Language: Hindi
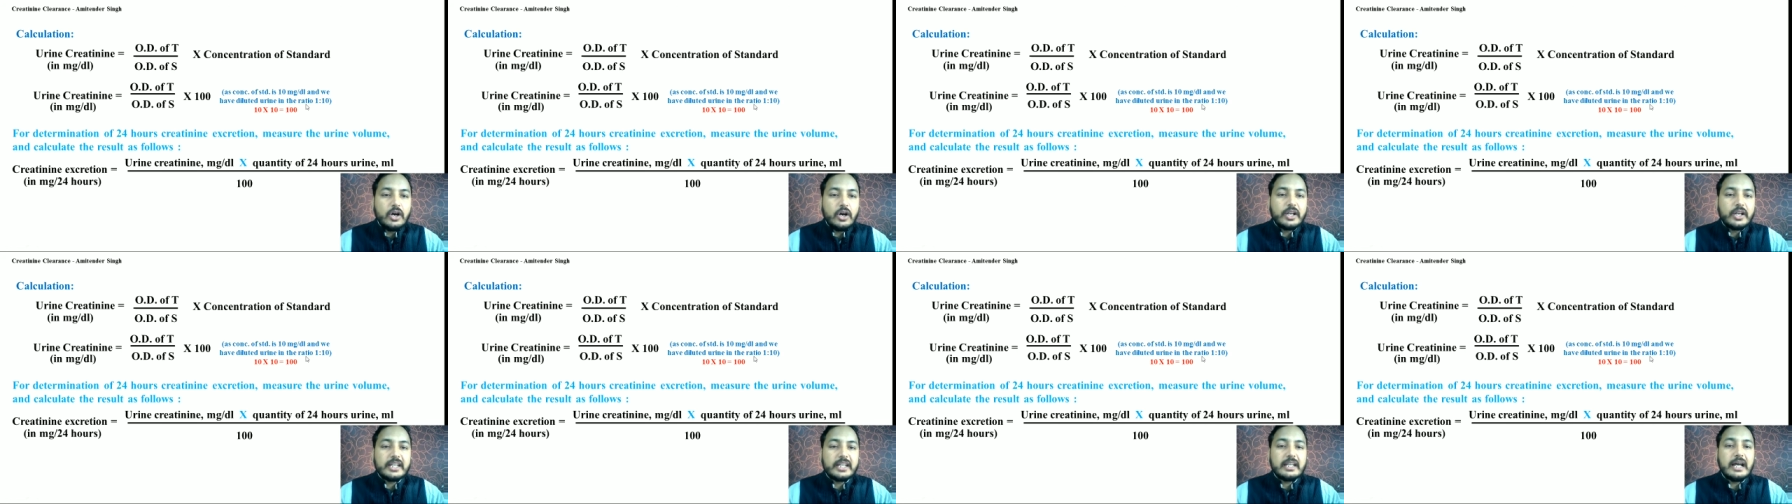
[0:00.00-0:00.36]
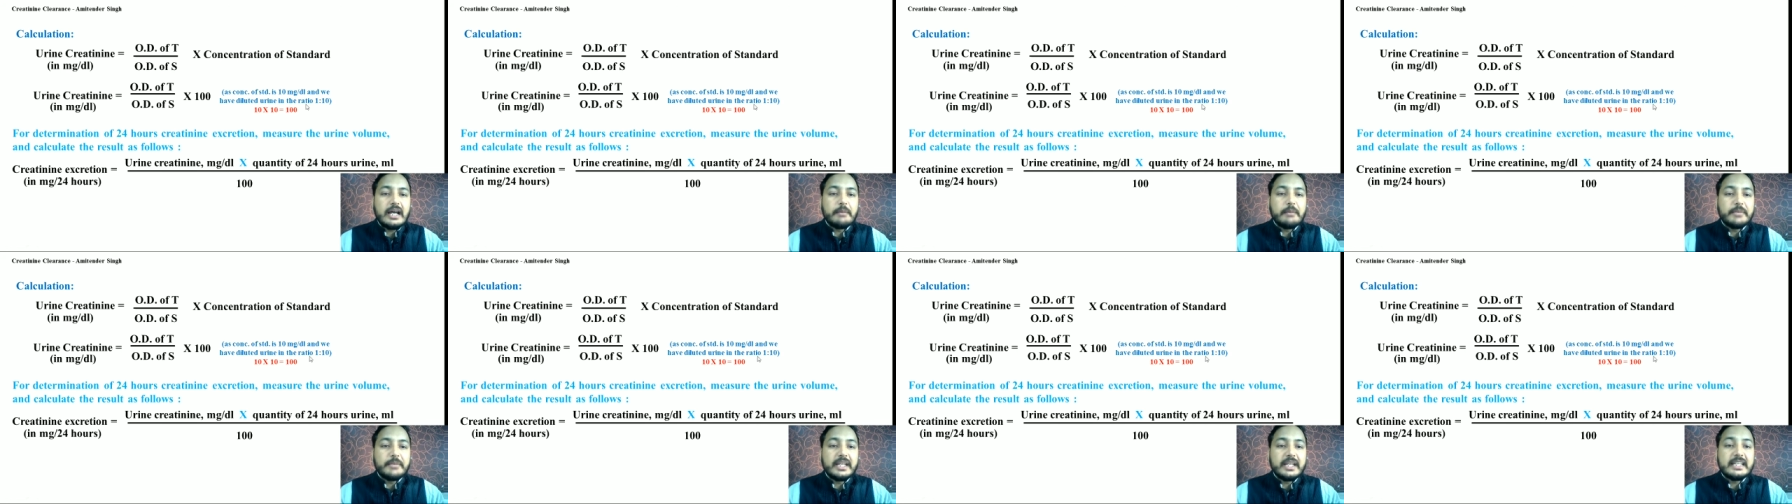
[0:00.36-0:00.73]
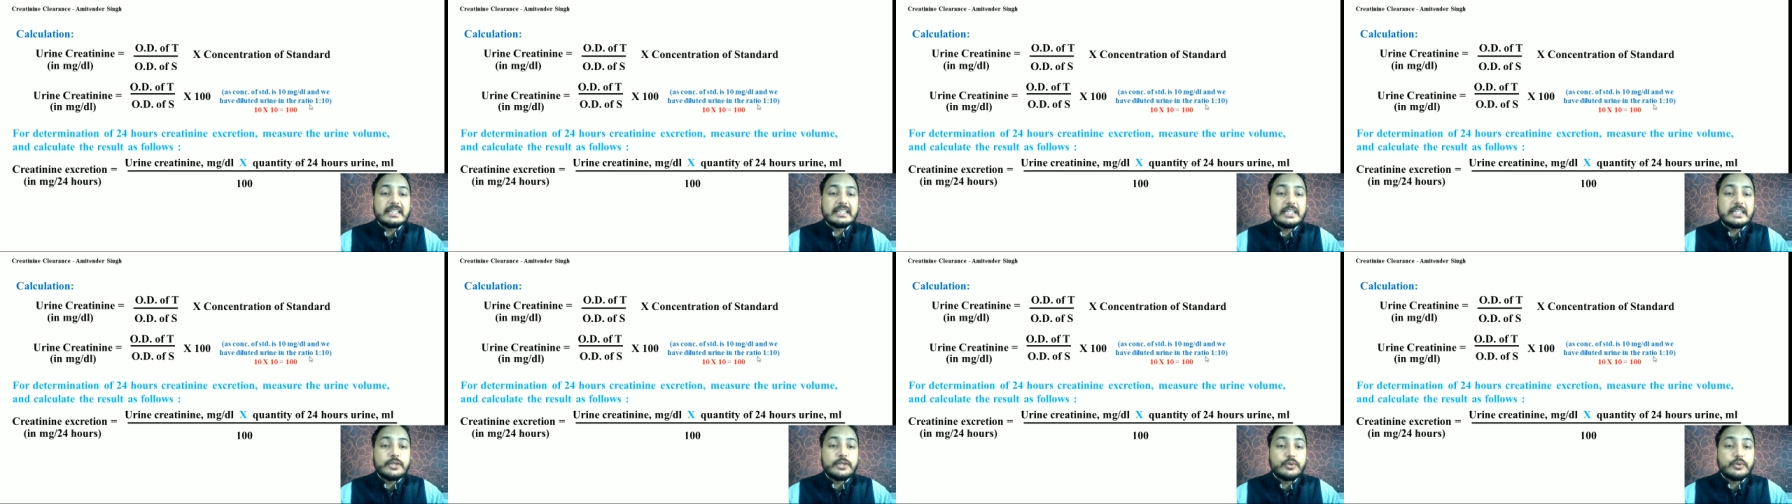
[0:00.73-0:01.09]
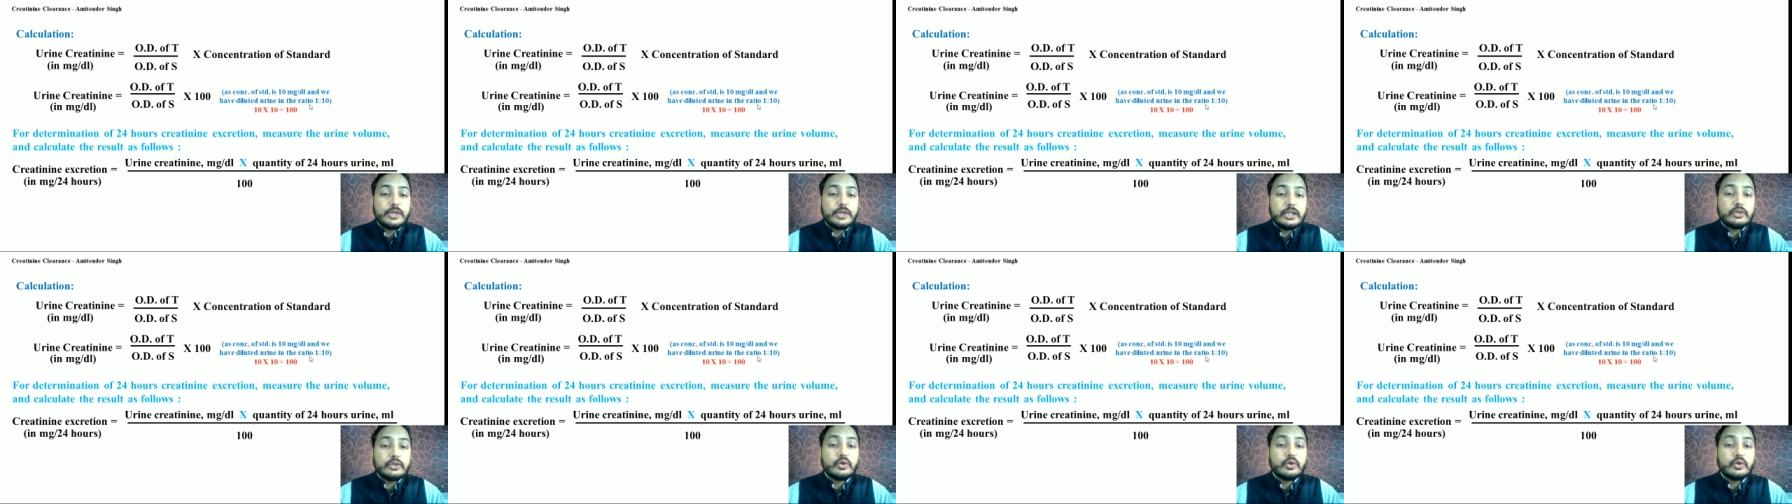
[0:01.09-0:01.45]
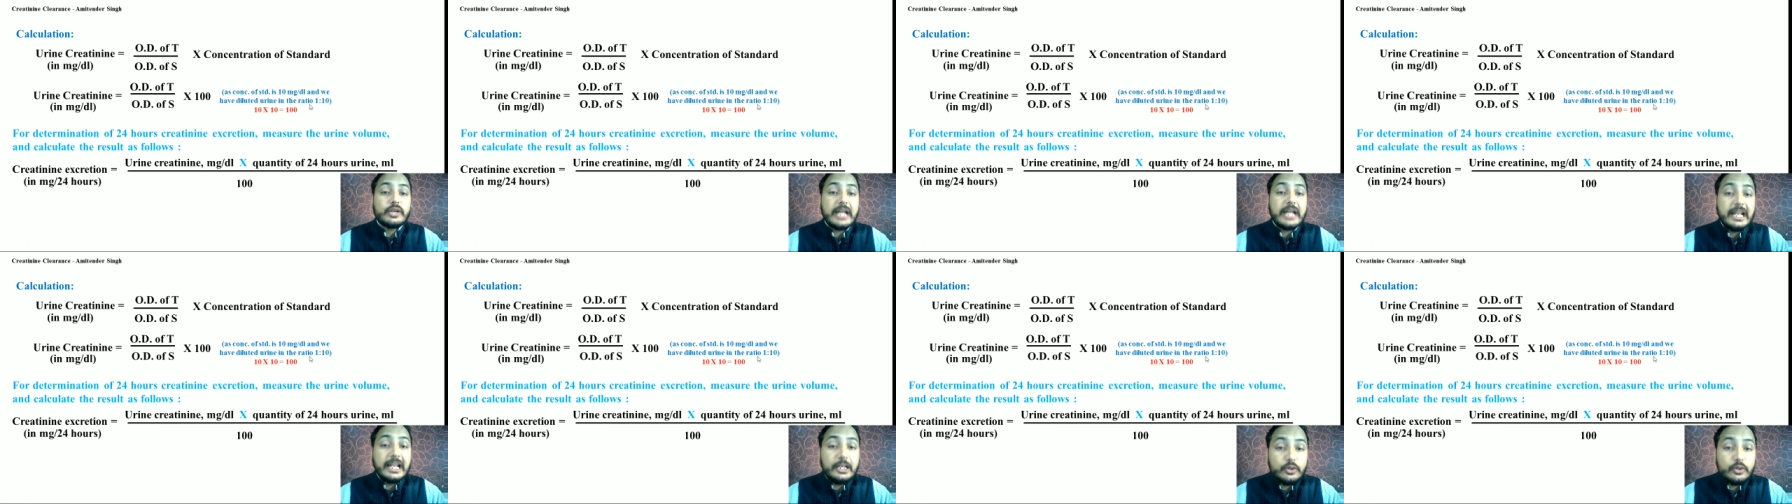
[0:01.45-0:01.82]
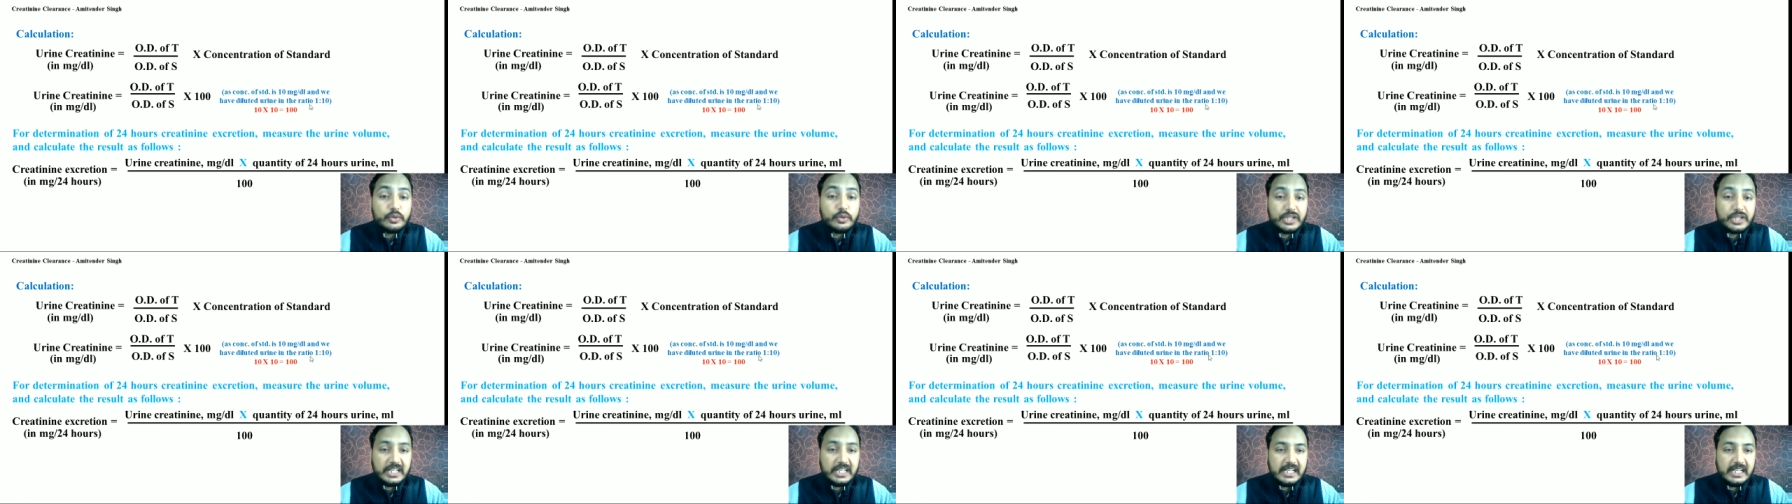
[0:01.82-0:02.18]
और हमने यदि यूरिन को
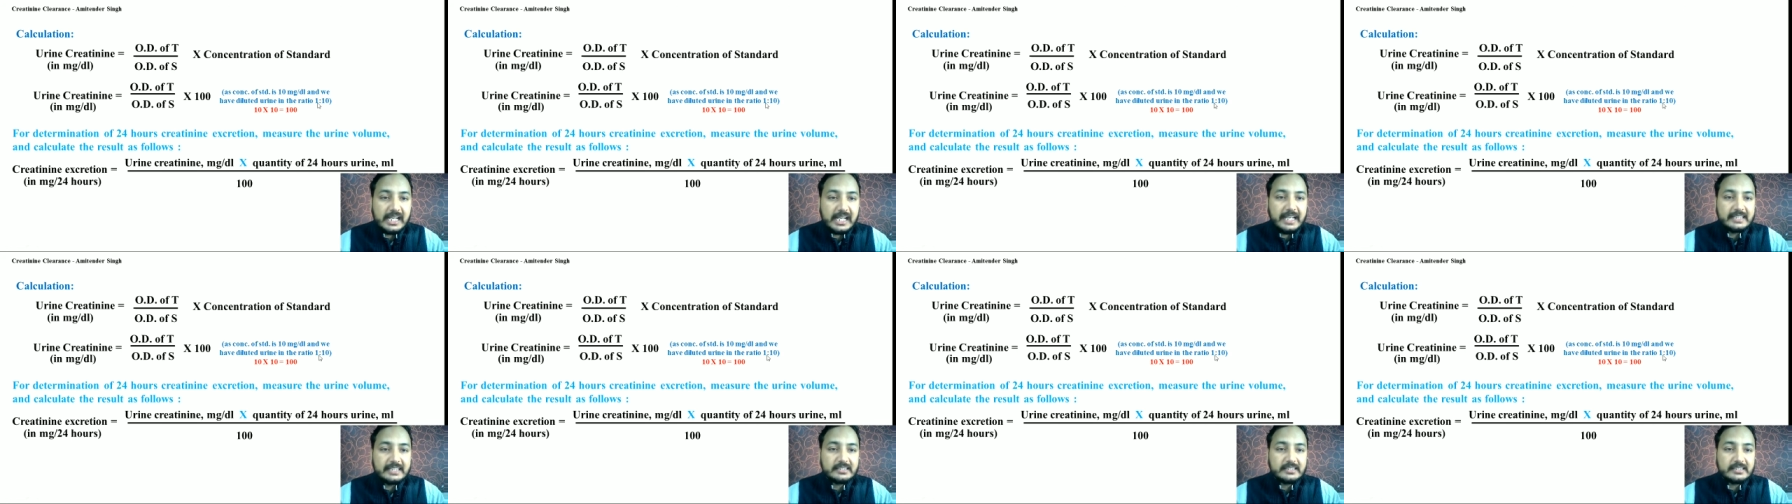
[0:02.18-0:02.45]
डायल्यूट किया